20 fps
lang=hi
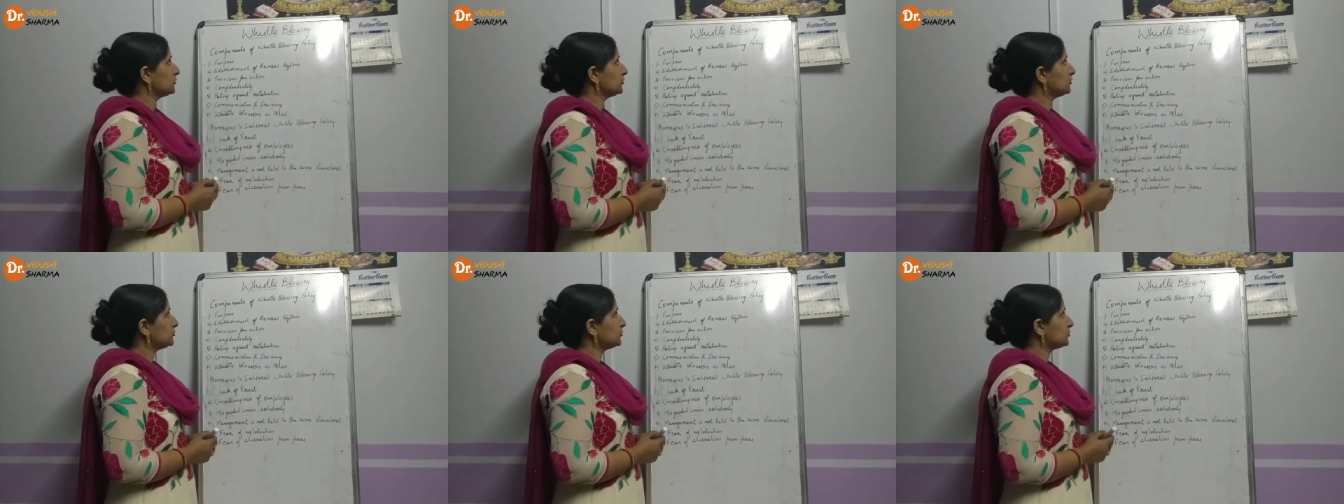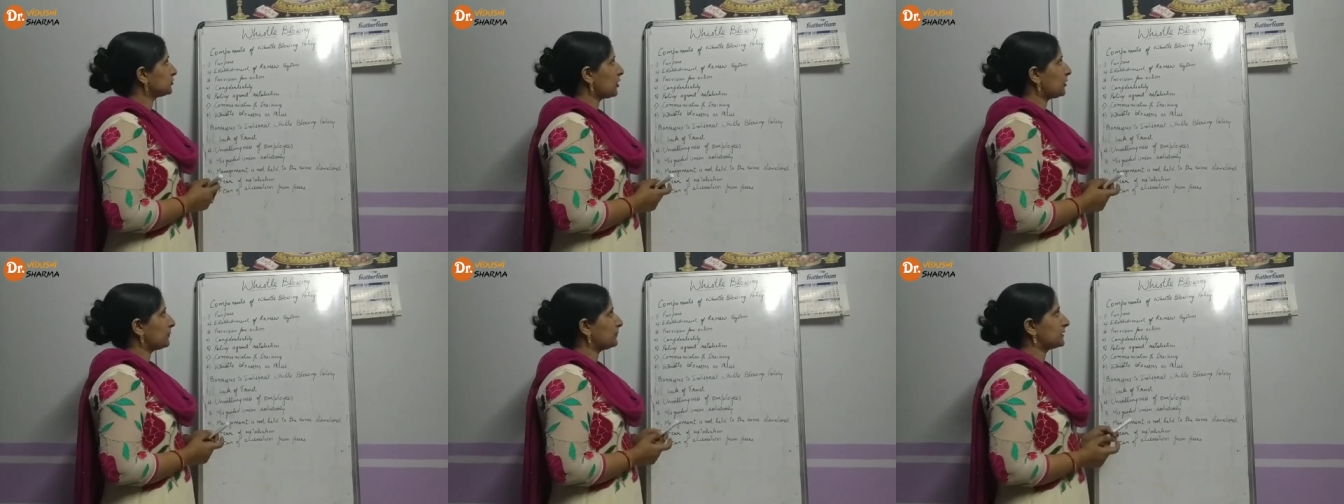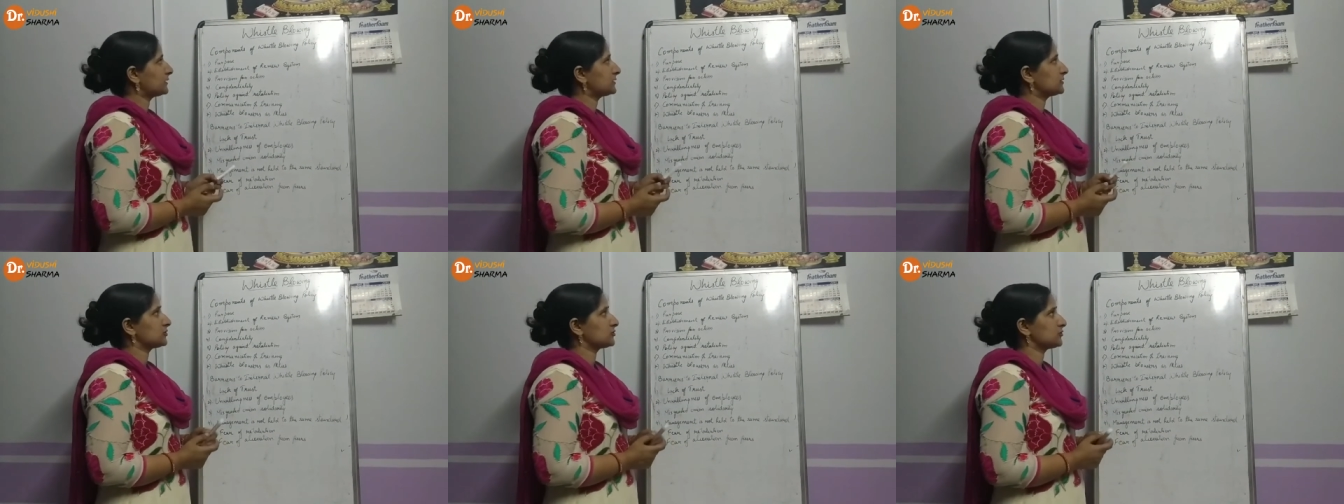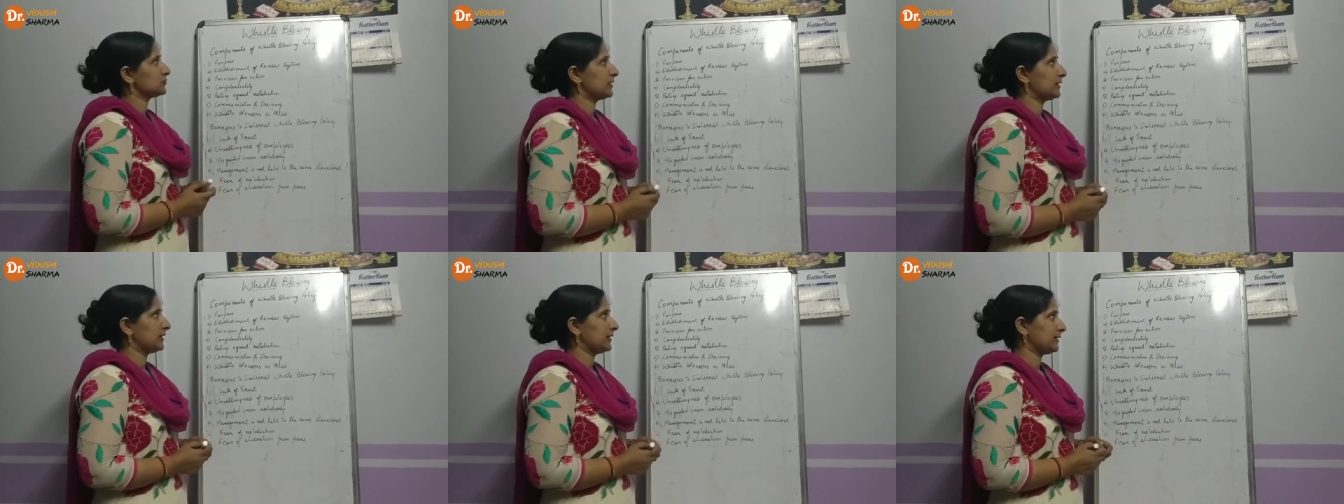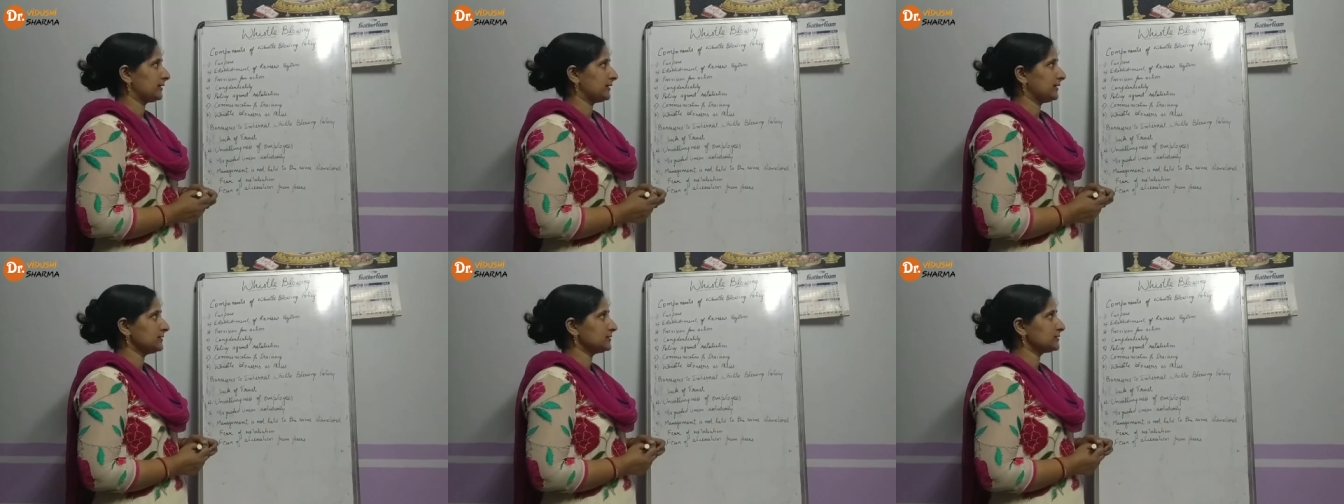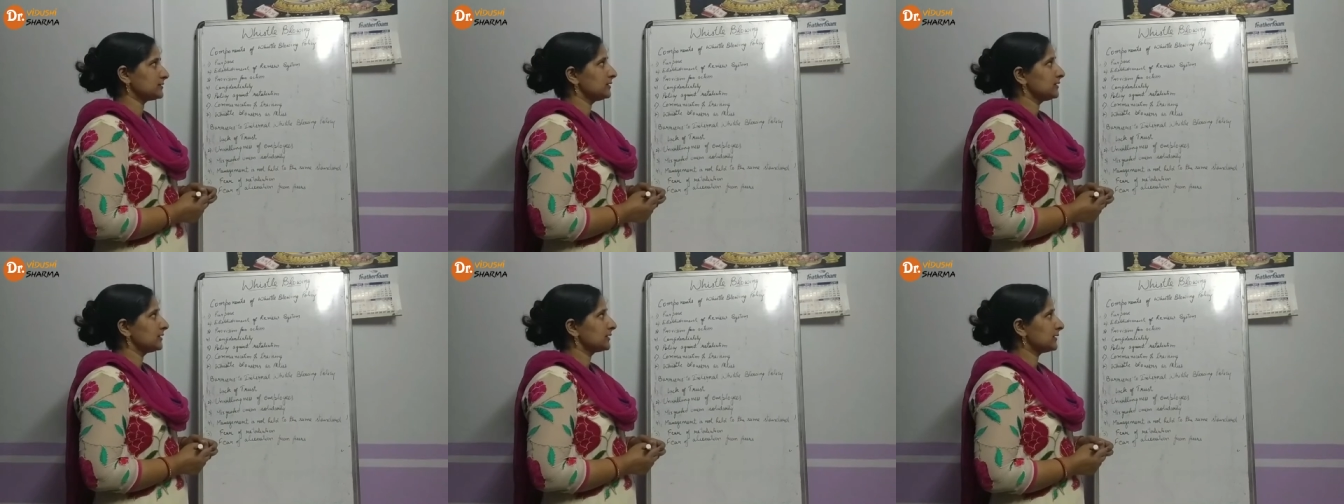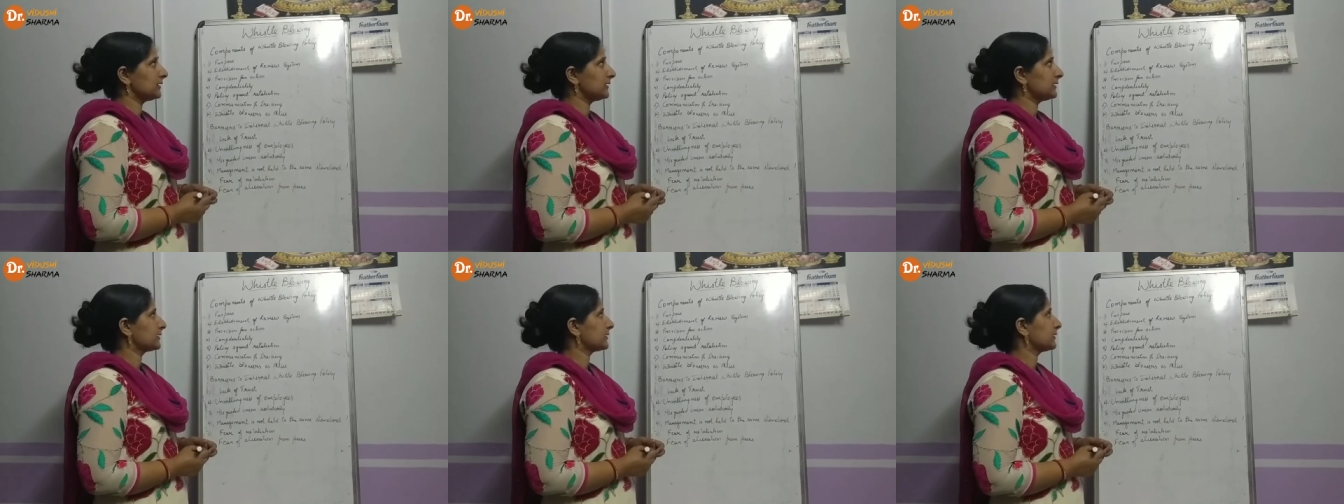दो टॉपिक्स जो है आज
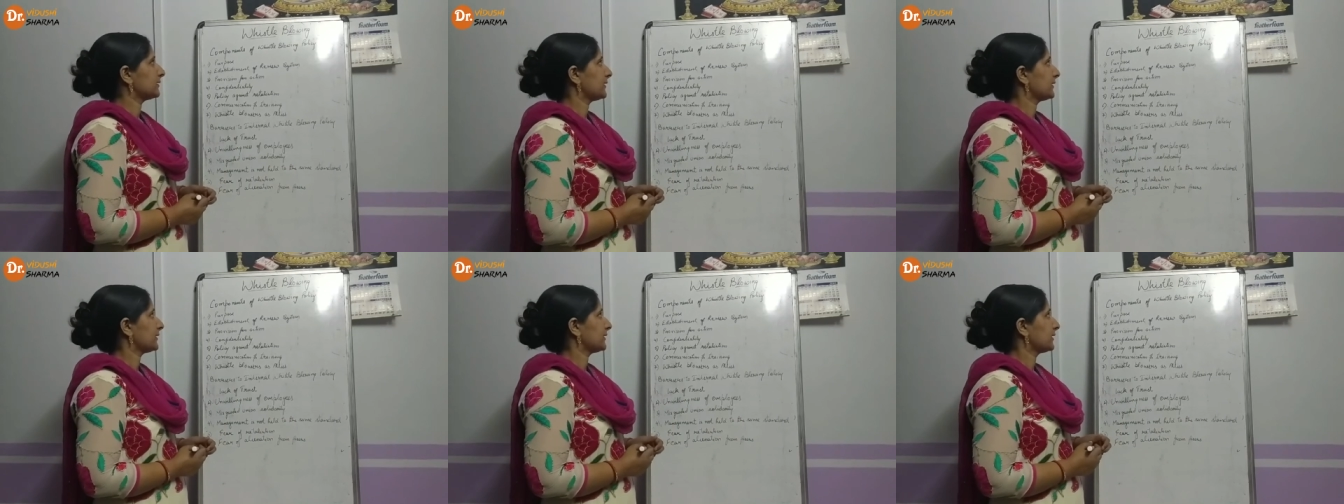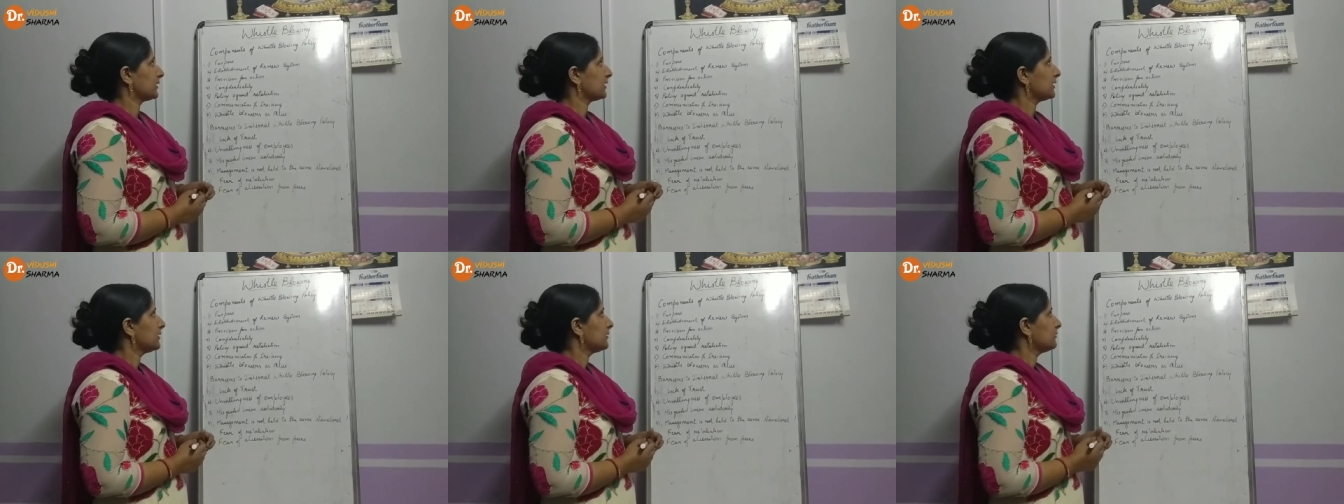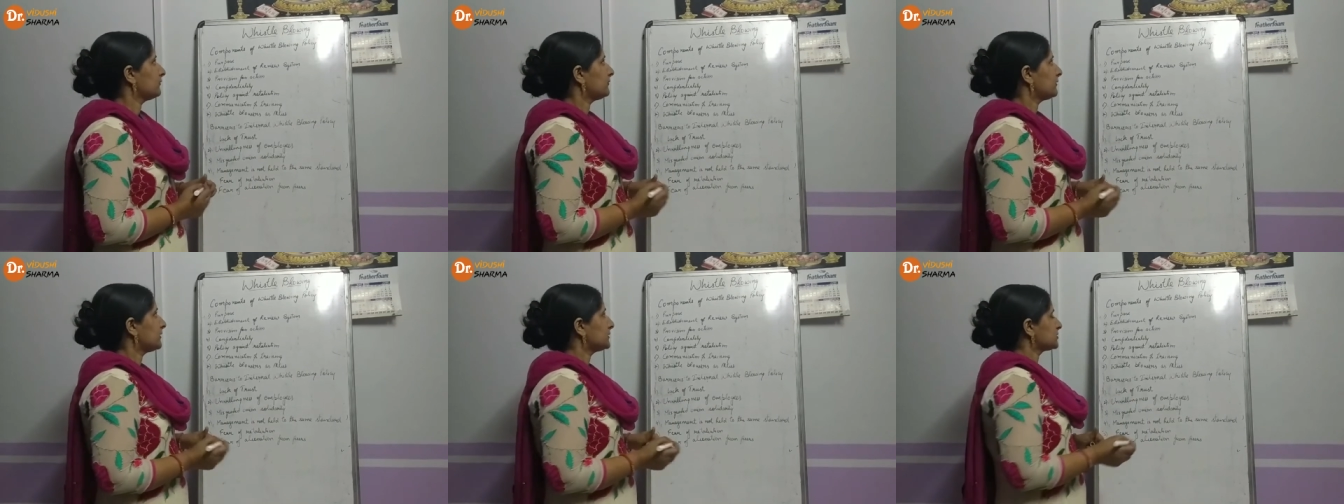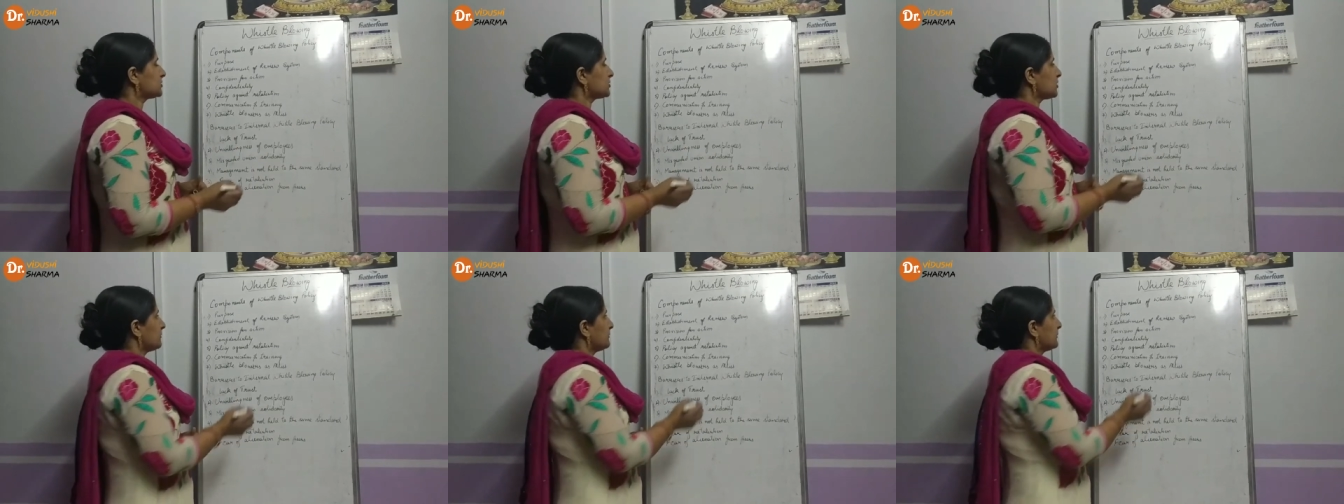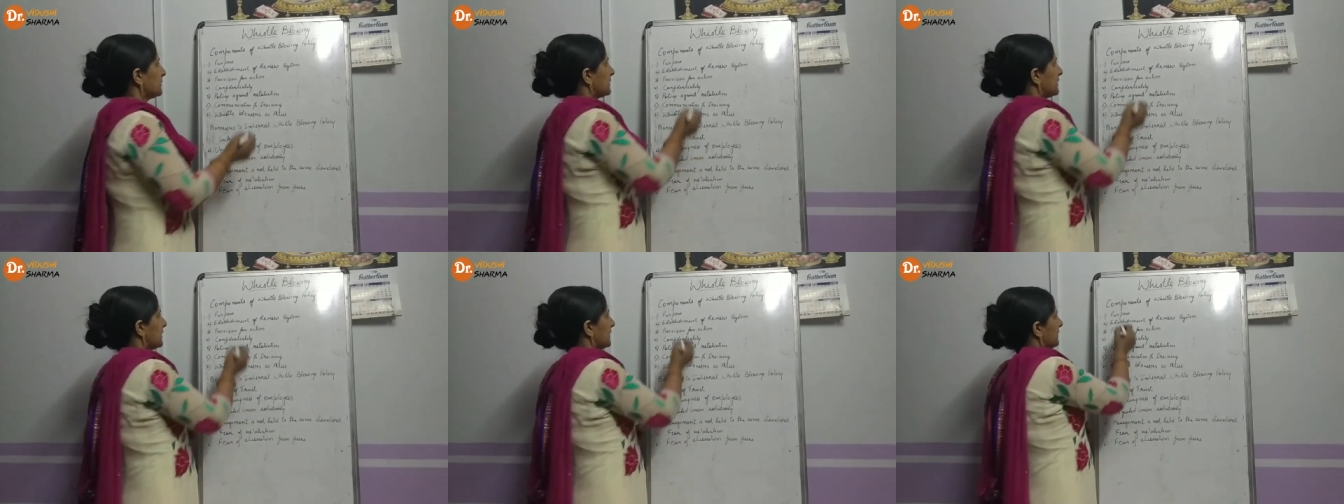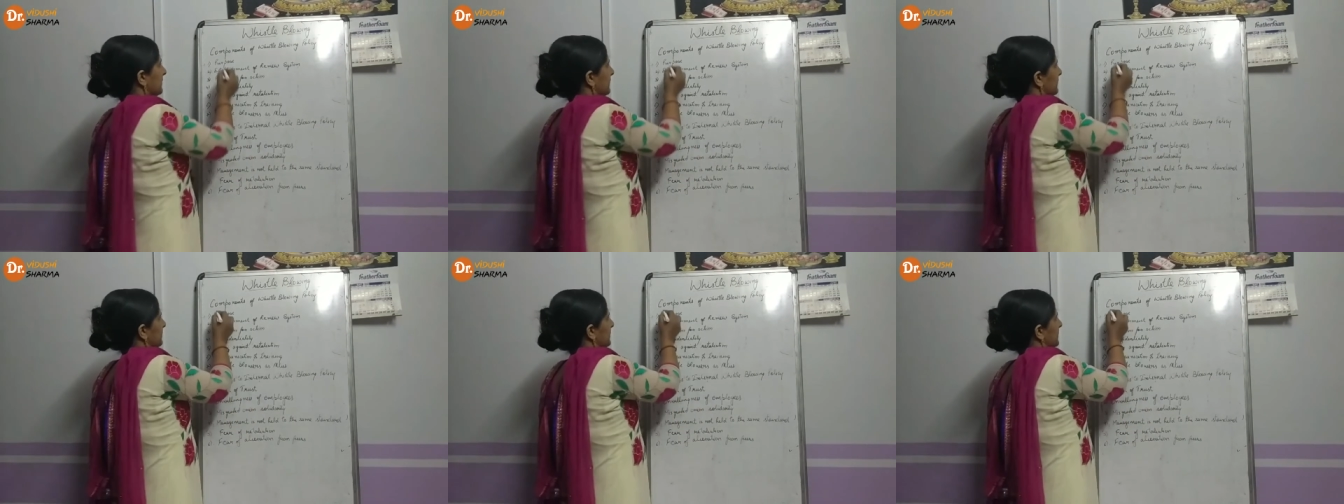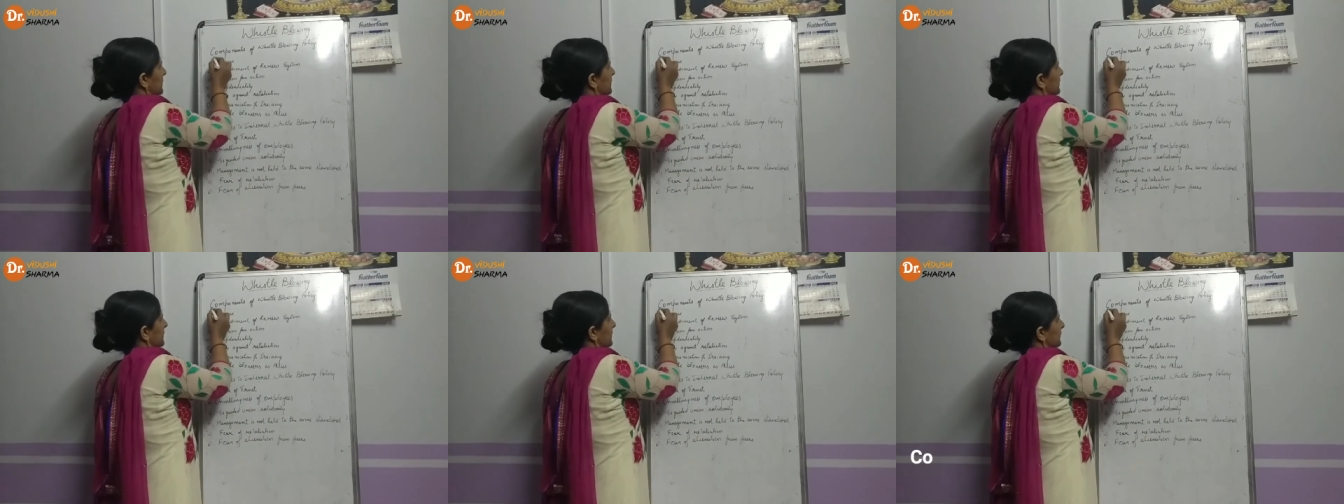क्लियर करेंगे फर्स्ट टॉपिक है
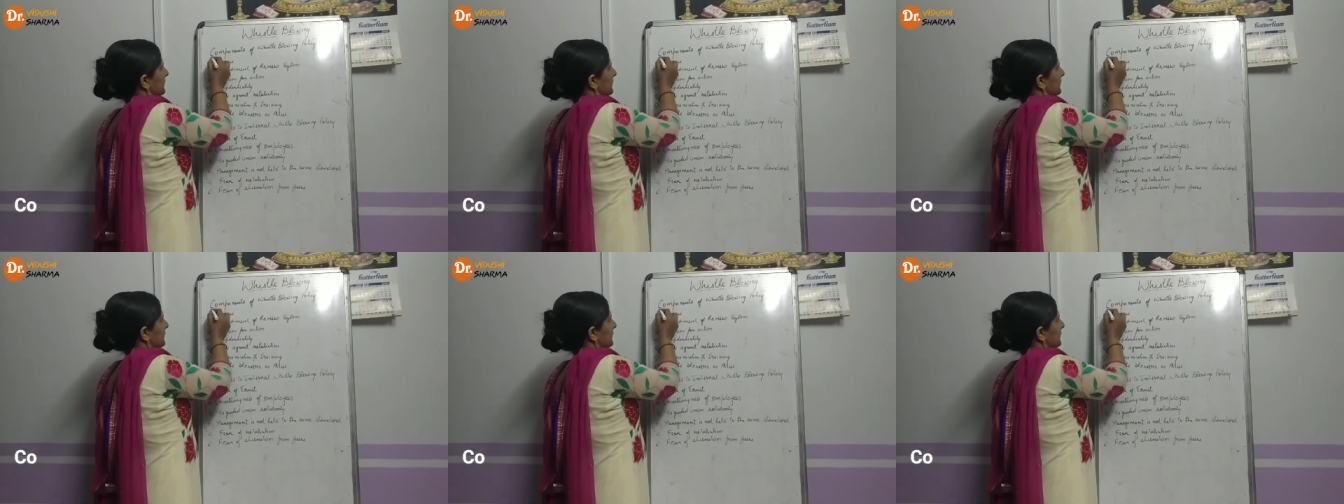आपका